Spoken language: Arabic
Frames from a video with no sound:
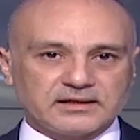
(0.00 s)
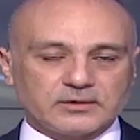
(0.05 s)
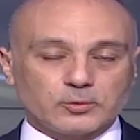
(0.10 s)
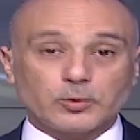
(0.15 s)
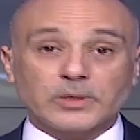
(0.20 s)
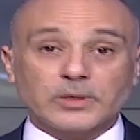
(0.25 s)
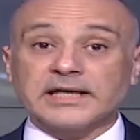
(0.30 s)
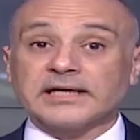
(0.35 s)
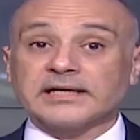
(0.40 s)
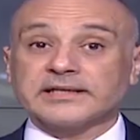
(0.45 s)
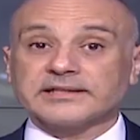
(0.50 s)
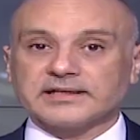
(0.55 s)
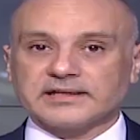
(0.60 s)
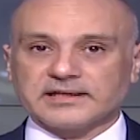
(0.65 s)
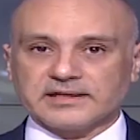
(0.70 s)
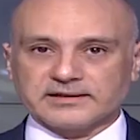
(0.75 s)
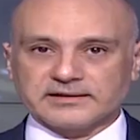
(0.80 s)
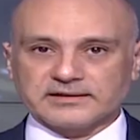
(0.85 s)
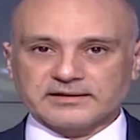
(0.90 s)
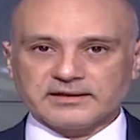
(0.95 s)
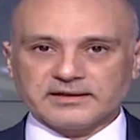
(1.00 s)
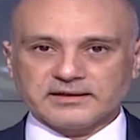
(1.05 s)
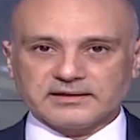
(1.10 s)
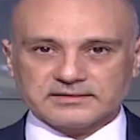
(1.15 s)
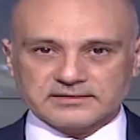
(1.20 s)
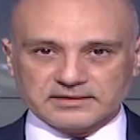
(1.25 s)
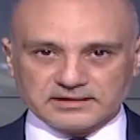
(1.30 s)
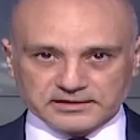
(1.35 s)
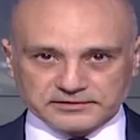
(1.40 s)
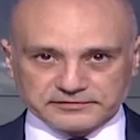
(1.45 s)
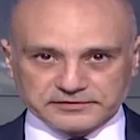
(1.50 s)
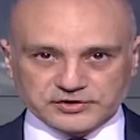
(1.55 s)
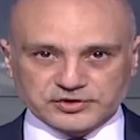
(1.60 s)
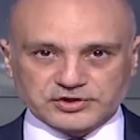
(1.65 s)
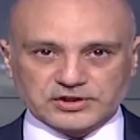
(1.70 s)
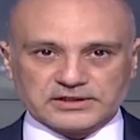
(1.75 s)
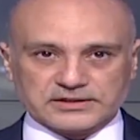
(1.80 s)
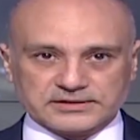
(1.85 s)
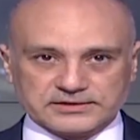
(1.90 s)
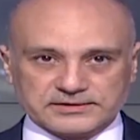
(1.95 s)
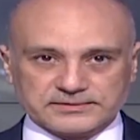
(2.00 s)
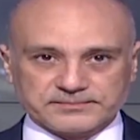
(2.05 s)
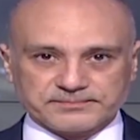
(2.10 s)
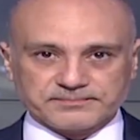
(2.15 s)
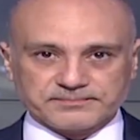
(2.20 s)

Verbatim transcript: وآيل للانفجار